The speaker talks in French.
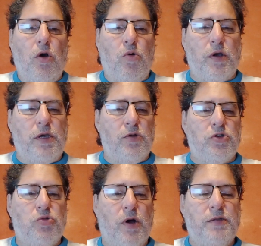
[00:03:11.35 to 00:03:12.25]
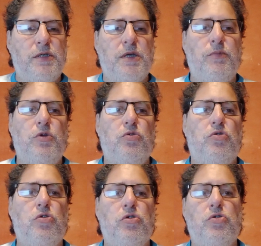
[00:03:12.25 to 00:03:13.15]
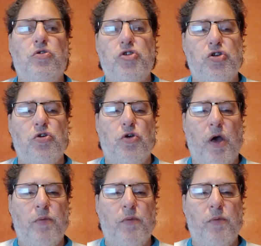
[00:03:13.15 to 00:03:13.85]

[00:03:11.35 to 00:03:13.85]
Quoi qu'il en soit, dixième minute de, de, jeu,